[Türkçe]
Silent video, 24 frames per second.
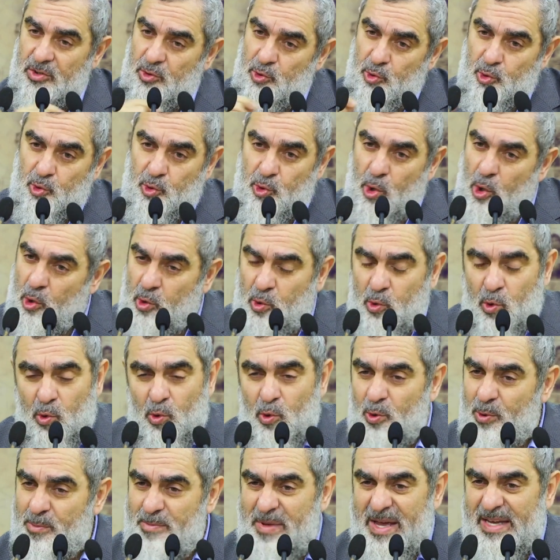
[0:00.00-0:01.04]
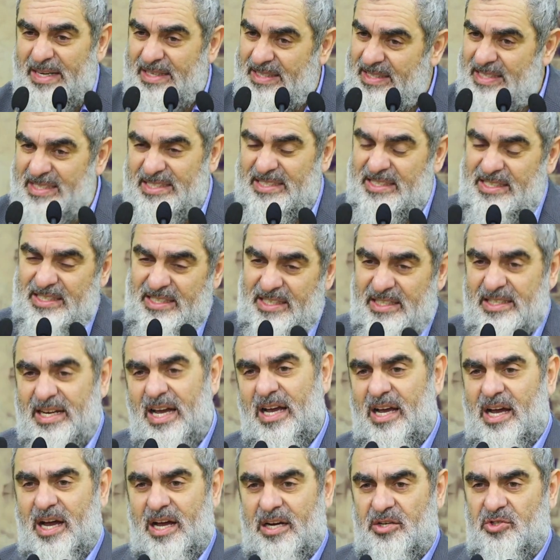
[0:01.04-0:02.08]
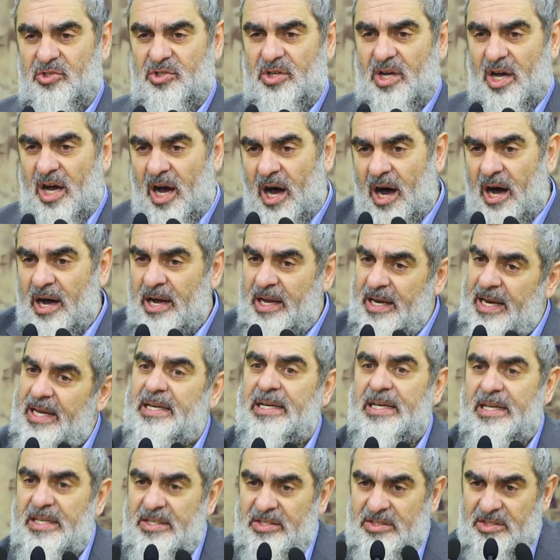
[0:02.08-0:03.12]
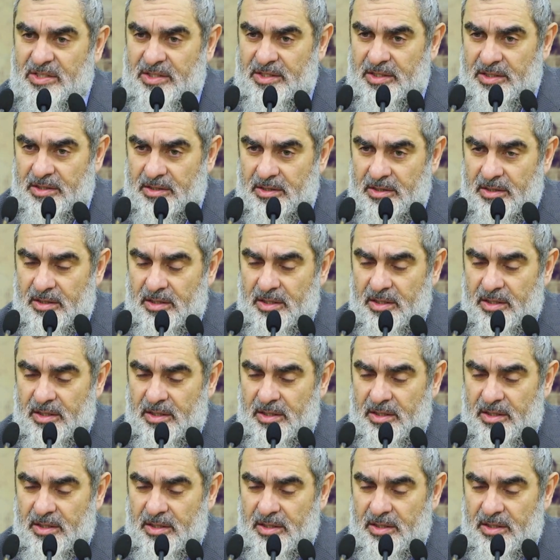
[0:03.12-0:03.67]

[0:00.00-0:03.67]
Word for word: dökülme riskine karşı aile reisinin